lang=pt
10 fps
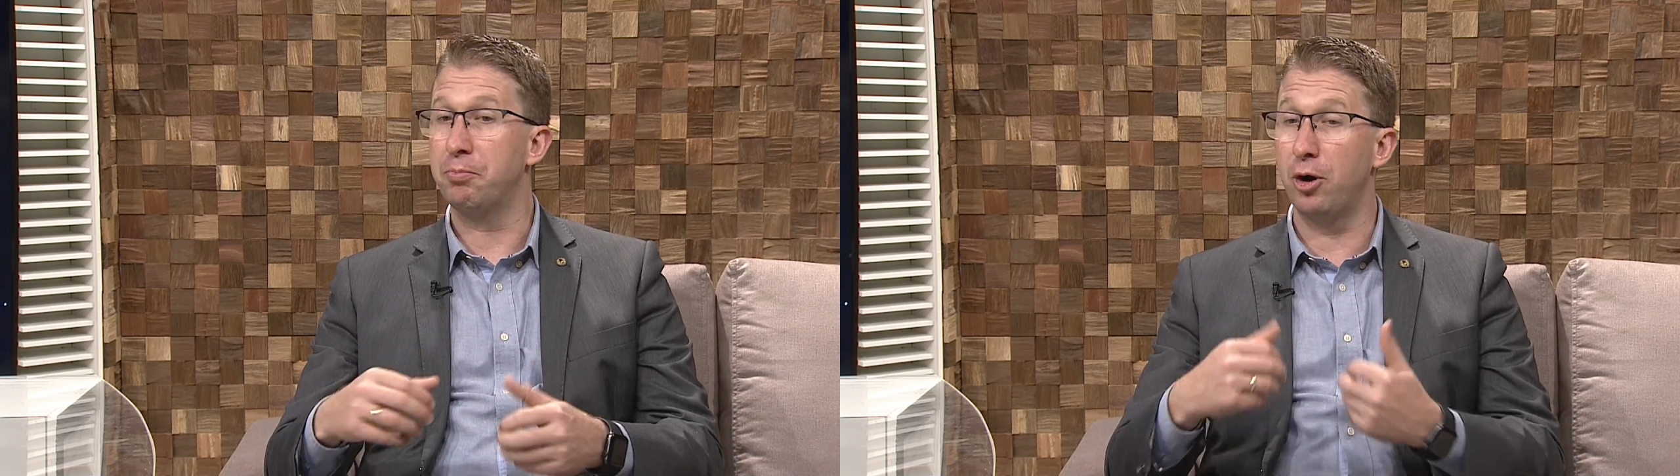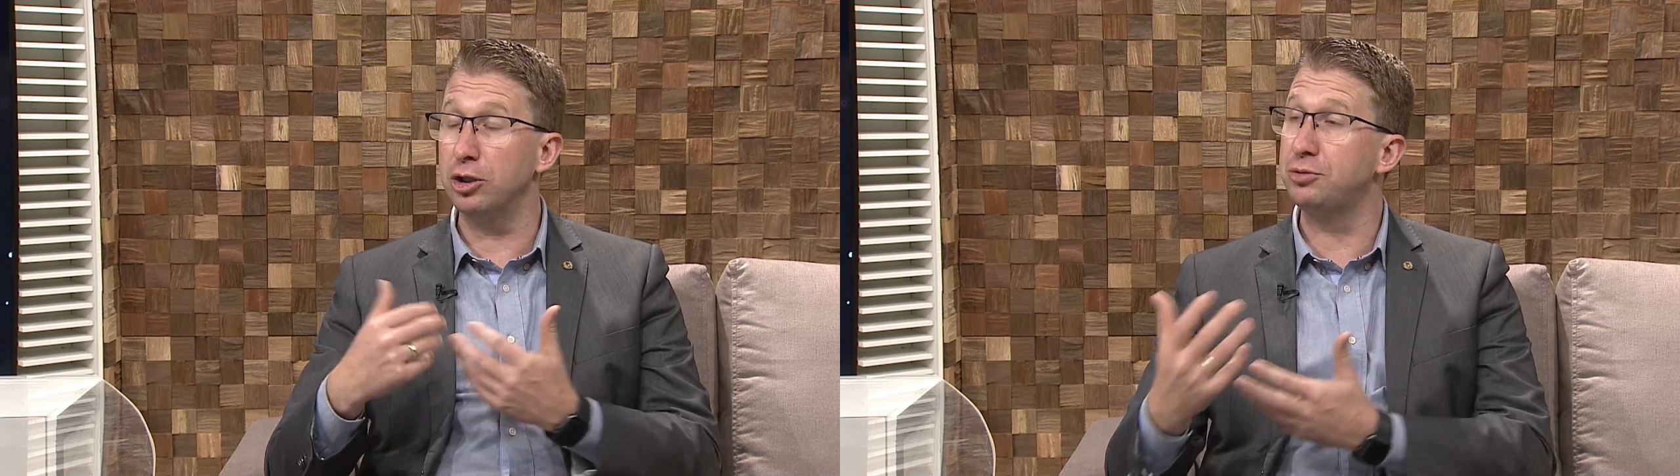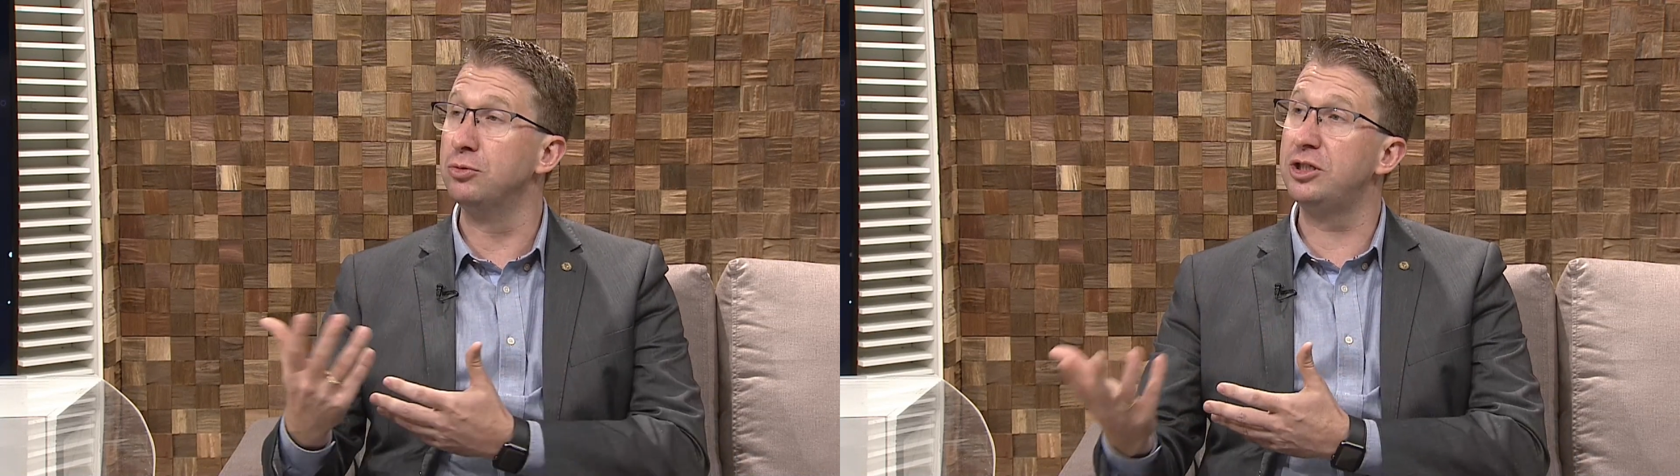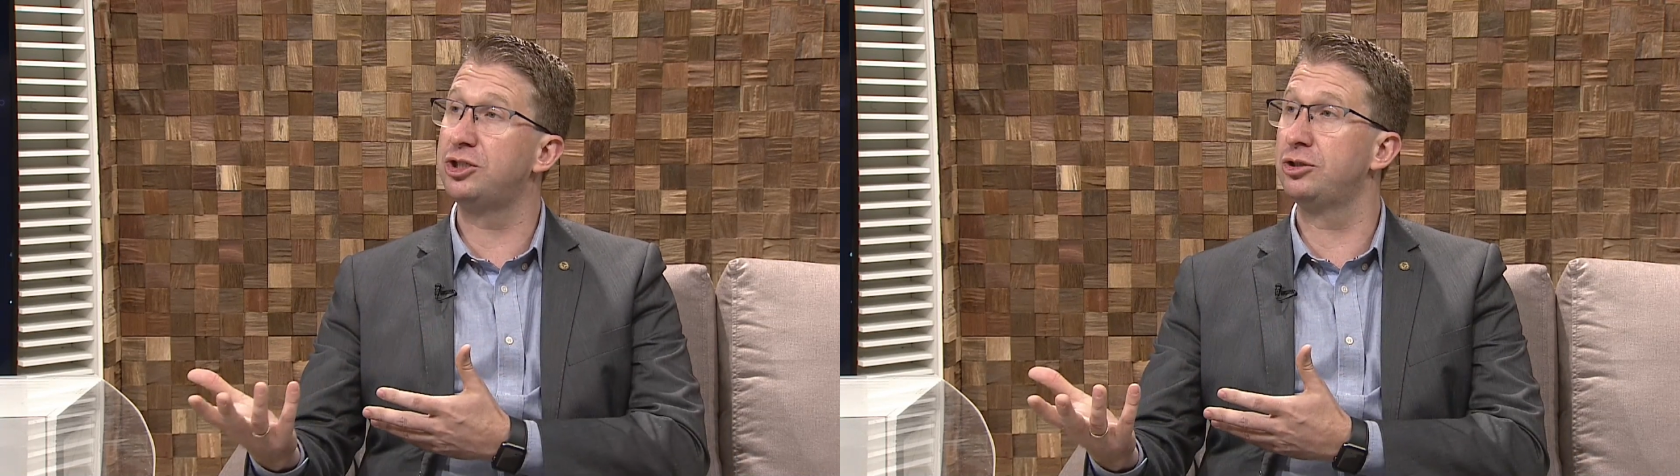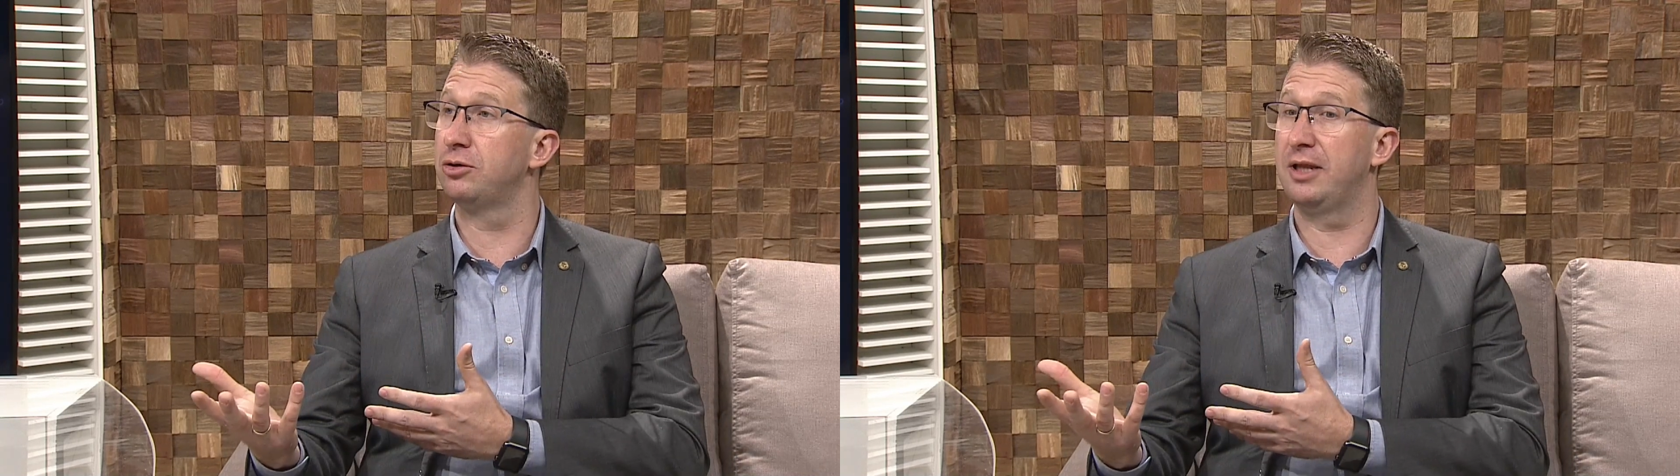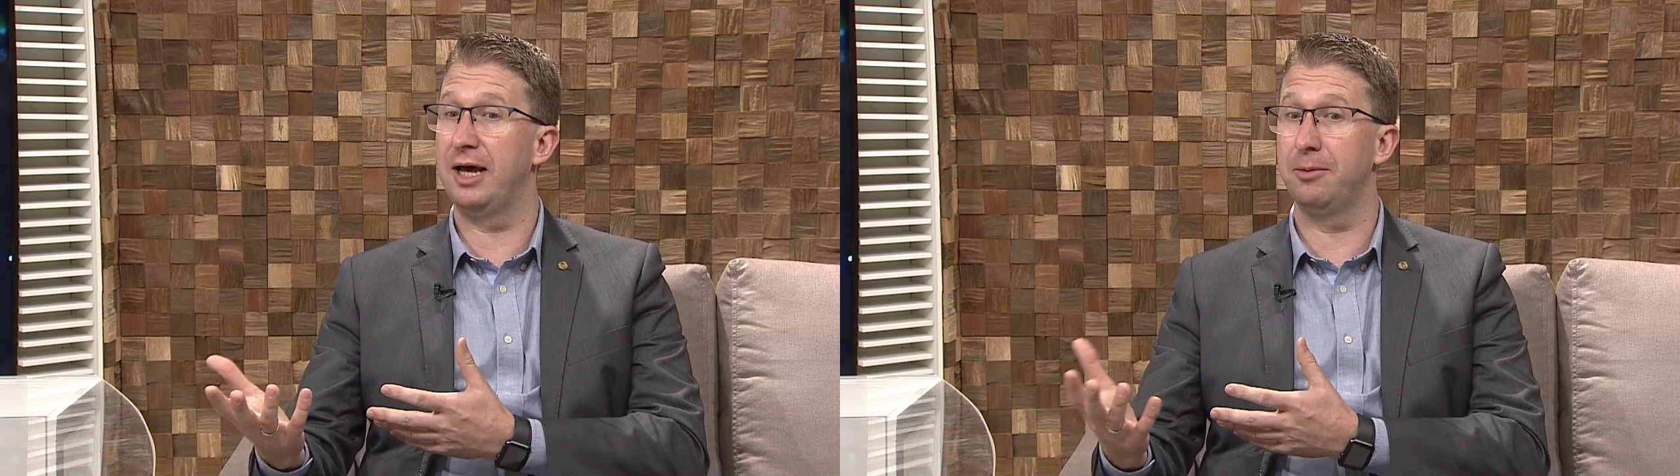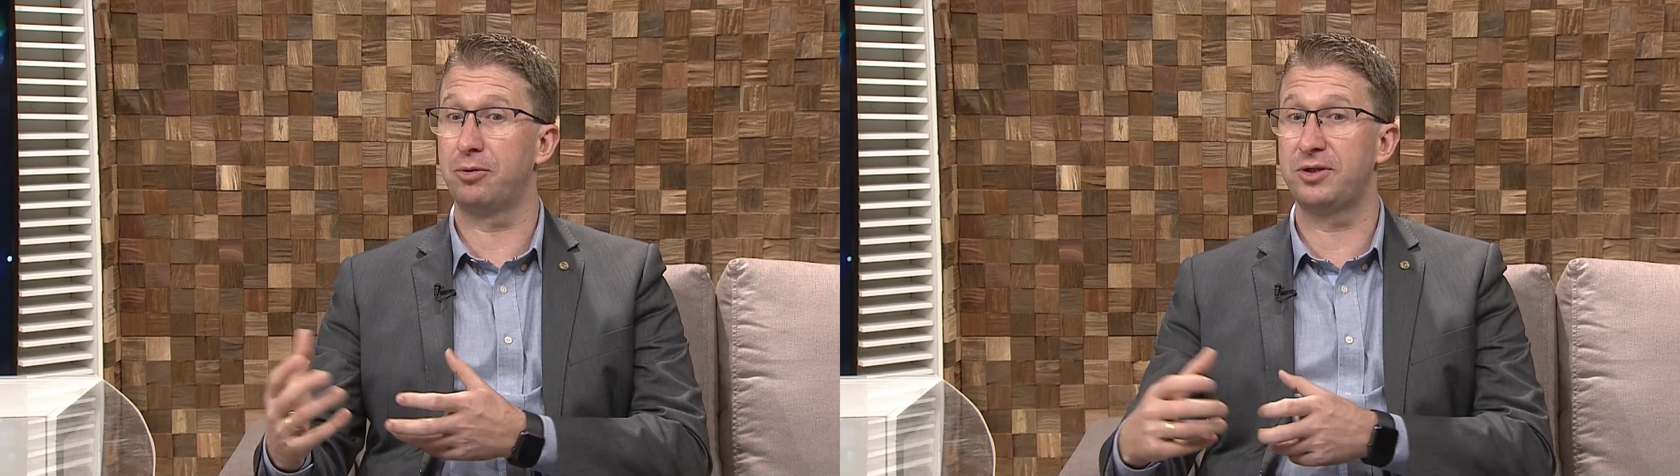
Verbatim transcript: próximo destino dela.